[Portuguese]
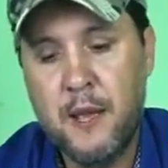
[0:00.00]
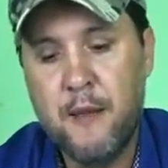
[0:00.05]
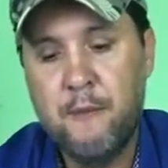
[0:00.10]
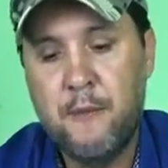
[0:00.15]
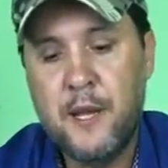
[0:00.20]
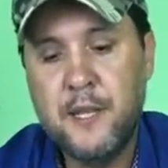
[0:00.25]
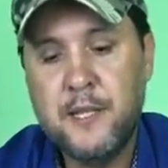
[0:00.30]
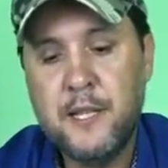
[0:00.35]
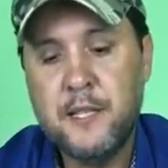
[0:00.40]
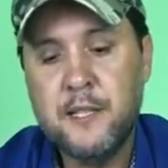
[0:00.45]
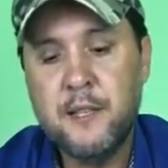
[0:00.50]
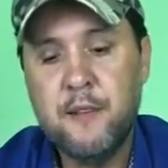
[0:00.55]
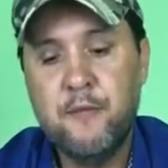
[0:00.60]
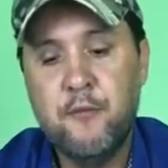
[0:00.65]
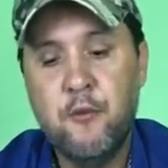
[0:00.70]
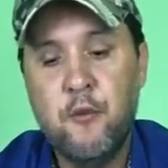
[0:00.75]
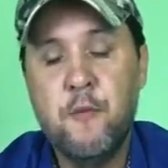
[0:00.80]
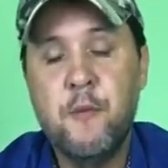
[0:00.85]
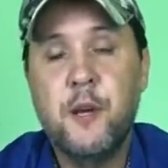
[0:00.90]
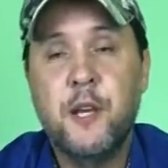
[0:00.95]
Mas essa
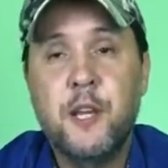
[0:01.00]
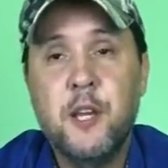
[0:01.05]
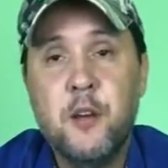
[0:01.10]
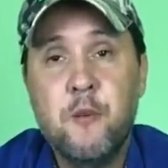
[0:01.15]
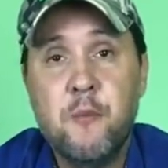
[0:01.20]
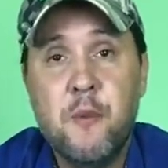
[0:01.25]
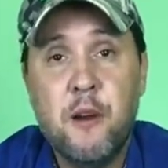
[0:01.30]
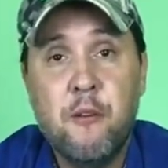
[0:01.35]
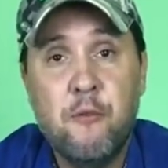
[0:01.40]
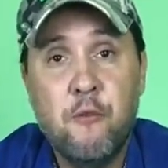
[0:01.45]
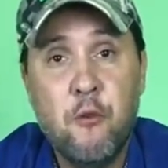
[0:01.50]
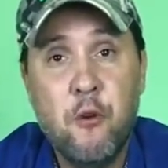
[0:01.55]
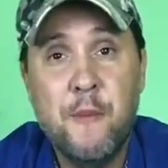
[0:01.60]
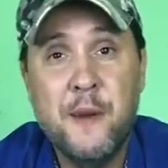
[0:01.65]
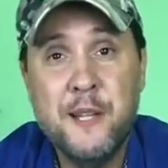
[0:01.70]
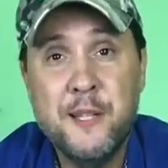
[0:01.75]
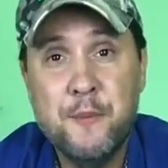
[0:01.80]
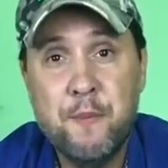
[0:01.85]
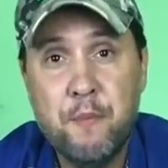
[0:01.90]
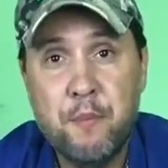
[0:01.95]
forma aqui é uma
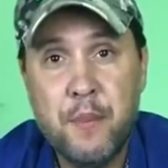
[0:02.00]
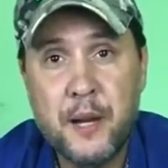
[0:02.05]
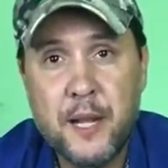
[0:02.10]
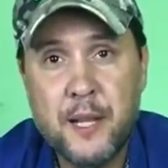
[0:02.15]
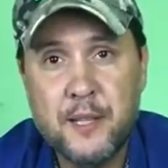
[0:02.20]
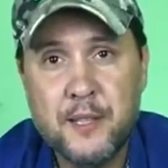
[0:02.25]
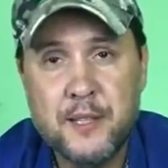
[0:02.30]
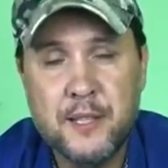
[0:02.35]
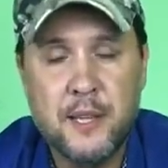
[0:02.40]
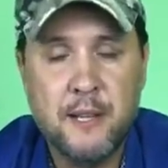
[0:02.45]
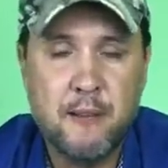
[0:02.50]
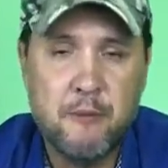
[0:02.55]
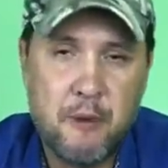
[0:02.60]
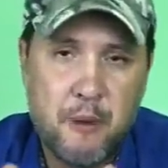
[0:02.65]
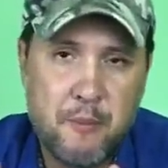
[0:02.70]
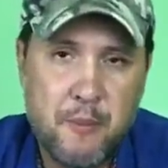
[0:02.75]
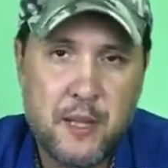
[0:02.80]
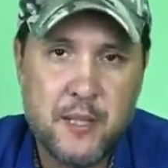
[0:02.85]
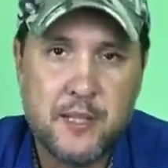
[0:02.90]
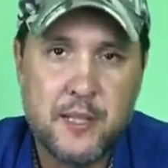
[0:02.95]
forma de prensa, é
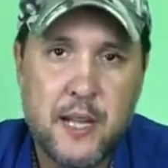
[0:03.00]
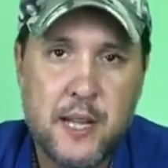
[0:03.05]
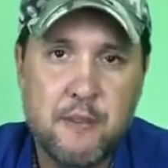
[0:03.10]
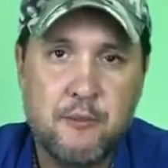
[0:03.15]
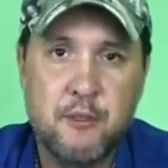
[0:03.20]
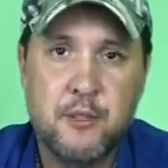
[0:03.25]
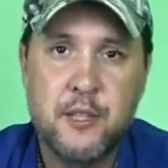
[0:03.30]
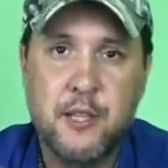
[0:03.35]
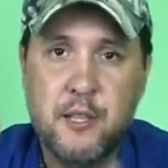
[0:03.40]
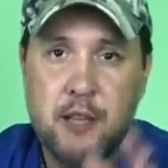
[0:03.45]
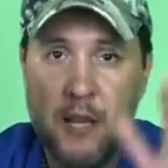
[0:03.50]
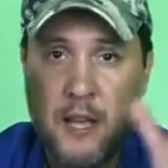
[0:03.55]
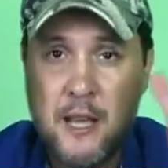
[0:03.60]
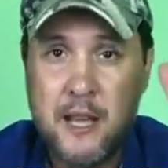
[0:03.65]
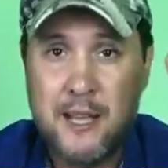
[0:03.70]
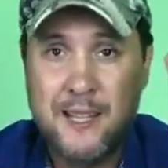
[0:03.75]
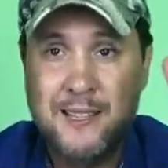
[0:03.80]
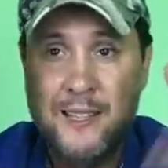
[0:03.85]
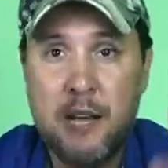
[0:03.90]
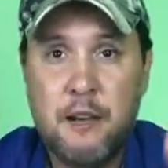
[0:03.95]
uma prensagem.
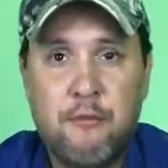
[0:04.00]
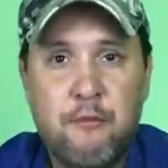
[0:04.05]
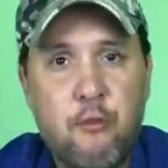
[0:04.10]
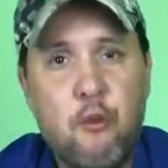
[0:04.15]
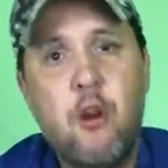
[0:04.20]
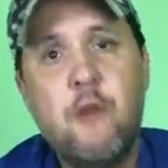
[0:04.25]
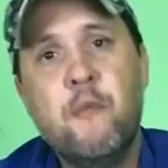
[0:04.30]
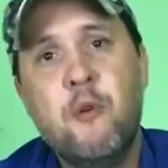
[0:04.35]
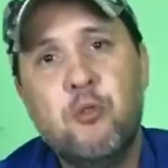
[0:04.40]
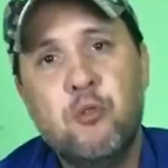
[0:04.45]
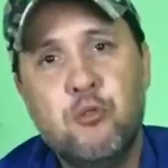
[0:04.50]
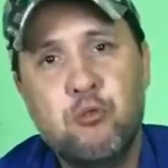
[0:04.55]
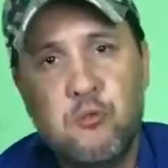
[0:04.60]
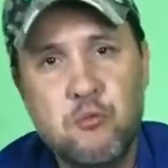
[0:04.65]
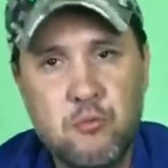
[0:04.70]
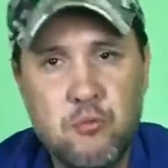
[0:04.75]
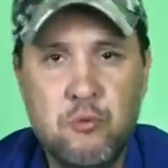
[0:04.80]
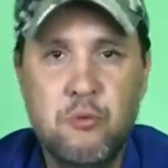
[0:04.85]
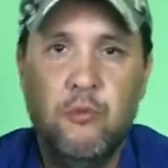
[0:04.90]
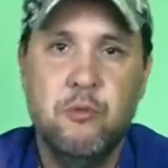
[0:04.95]
Você dá forma ao
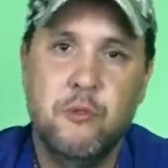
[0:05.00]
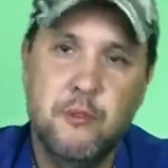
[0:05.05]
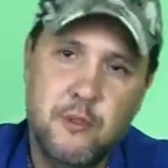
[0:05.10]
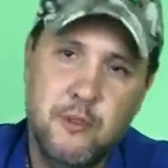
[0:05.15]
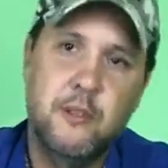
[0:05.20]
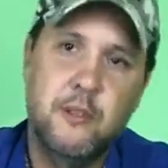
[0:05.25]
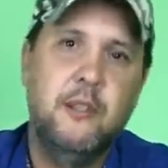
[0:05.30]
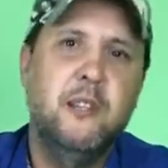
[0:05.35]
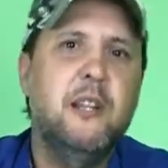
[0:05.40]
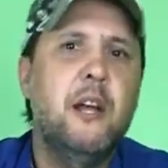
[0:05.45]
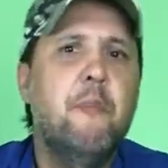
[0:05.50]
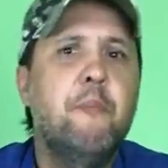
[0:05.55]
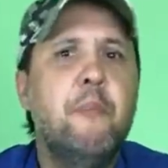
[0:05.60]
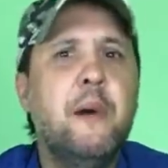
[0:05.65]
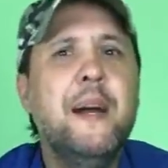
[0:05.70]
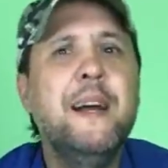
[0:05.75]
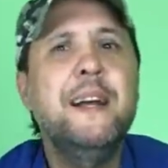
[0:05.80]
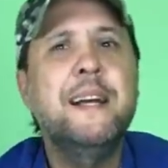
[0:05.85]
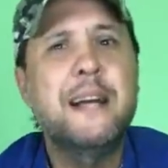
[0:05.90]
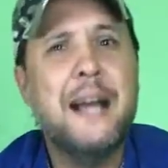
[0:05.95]
chumbo na
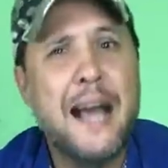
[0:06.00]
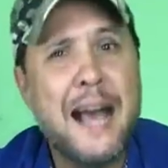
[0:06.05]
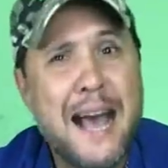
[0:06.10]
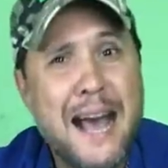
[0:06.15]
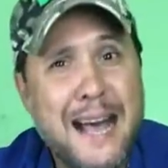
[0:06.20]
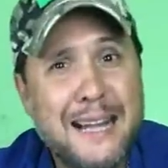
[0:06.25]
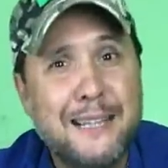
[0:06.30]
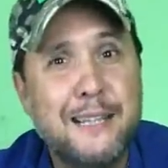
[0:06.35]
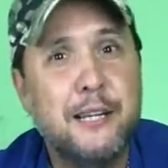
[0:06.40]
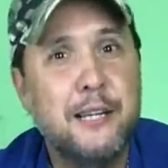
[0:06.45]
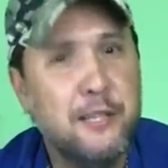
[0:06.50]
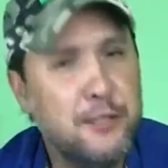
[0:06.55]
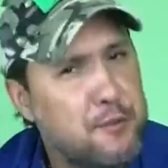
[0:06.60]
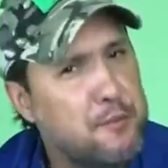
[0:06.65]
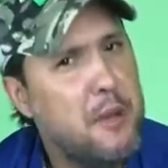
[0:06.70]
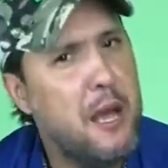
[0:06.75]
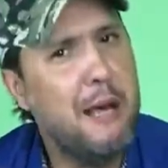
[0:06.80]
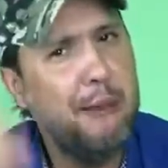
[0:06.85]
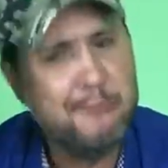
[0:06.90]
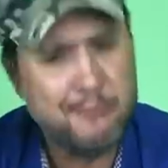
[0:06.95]
pancada,
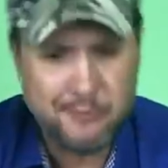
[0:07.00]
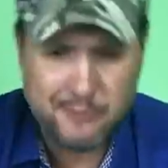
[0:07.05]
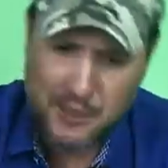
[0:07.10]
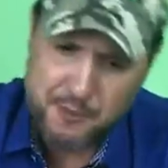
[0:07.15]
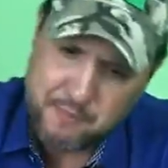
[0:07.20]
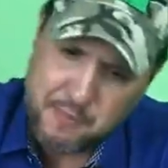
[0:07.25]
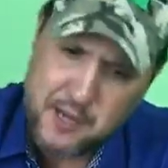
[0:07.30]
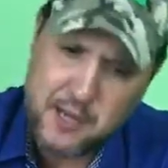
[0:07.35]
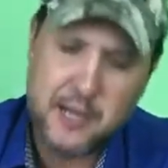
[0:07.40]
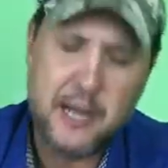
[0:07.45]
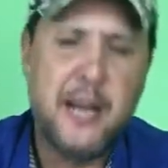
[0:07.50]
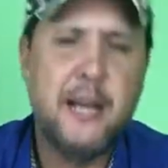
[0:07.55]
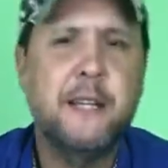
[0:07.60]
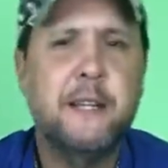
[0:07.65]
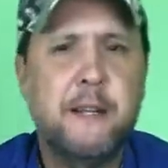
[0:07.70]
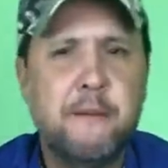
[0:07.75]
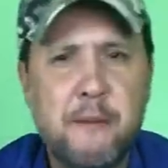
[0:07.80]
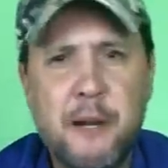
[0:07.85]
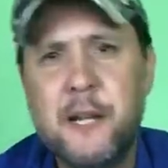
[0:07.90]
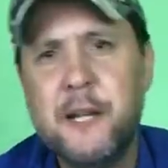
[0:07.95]
isso mesmo, na
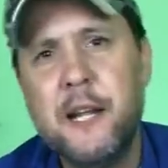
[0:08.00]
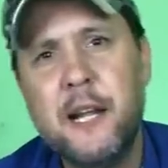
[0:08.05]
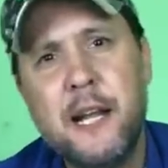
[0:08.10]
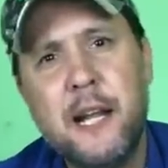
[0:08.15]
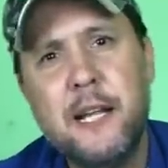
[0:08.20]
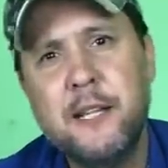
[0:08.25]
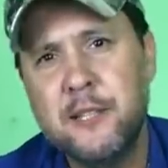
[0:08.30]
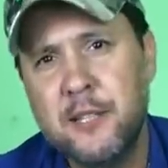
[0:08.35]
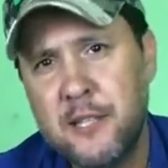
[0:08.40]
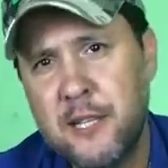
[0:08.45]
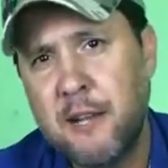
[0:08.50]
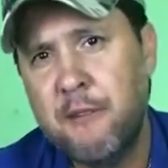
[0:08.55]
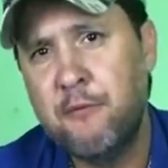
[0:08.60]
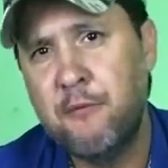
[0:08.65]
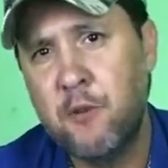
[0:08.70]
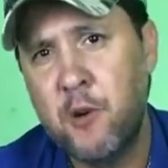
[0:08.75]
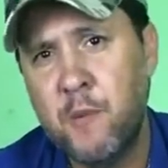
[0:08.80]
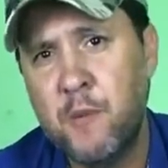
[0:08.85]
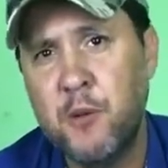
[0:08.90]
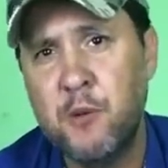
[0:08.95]
pancada, na martelada, você dá
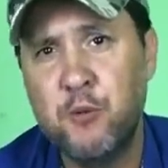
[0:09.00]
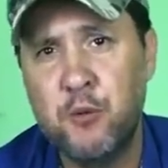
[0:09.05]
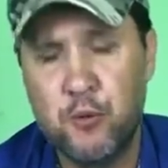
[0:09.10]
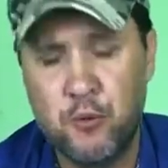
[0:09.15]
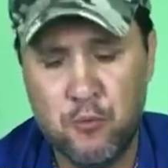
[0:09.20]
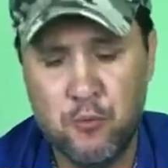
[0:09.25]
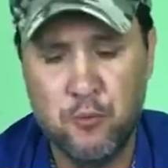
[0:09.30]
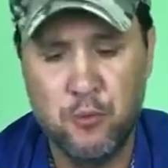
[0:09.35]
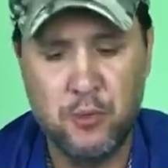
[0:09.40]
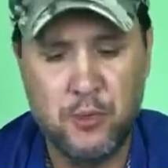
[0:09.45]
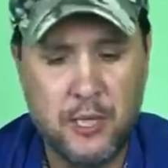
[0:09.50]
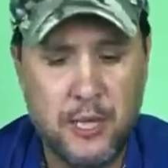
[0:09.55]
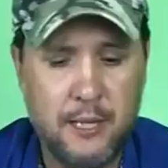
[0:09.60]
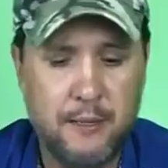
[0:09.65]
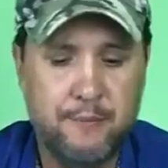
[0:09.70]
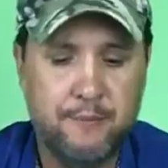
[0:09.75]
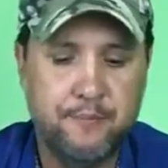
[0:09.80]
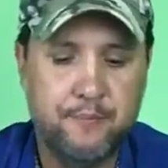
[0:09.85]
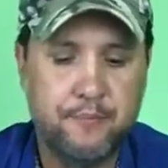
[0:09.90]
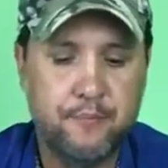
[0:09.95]
forma no chumbo,
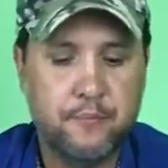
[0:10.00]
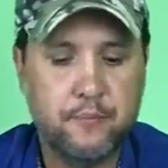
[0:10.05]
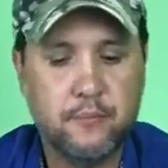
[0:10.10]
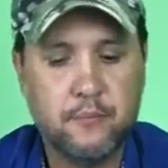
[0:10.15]
tá?